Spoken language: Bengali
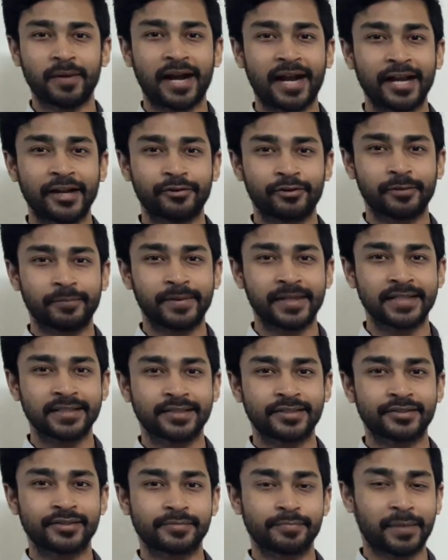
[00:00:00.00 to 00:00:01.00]
আইটি
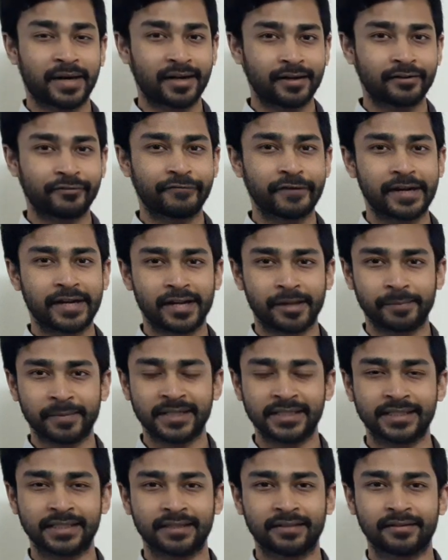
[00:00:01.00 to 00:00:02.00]
বেসড স্মার্ট ভেন্ডিং
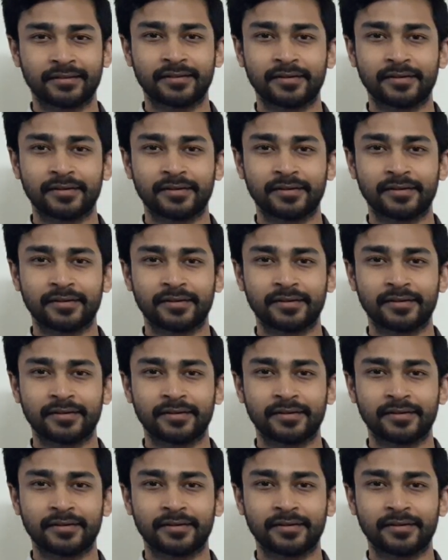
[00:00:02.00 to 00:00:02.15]
মেশিন